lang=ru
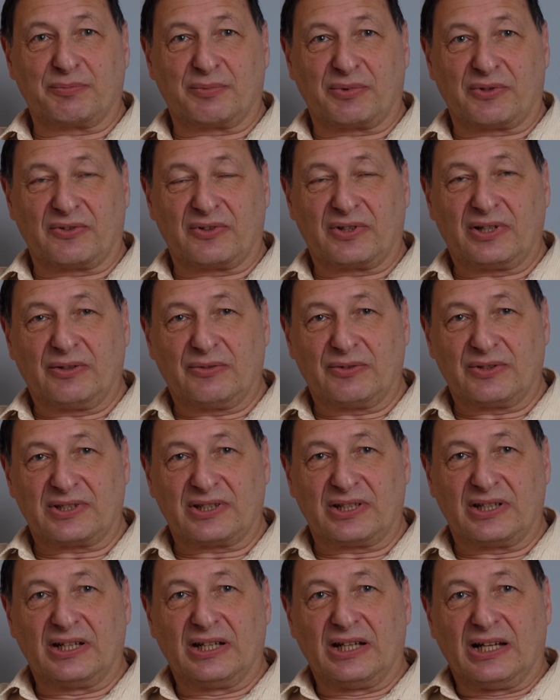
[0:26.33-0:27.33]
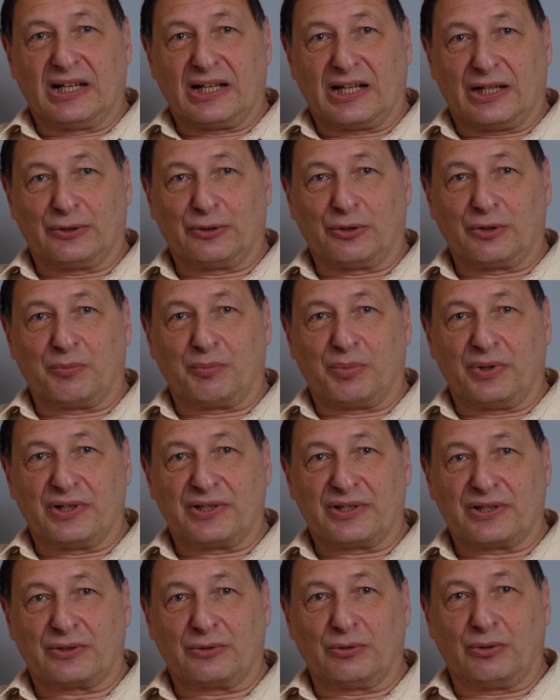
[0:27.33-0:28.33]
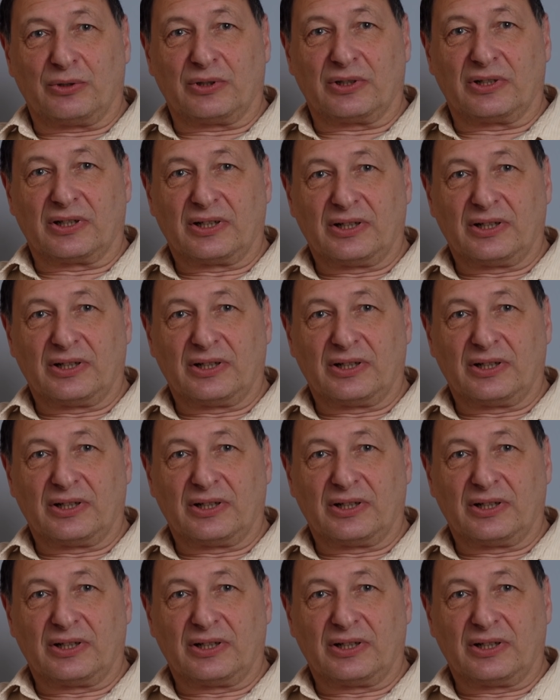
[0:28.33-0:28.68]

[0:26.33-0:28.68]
справедливости, которую политехнолог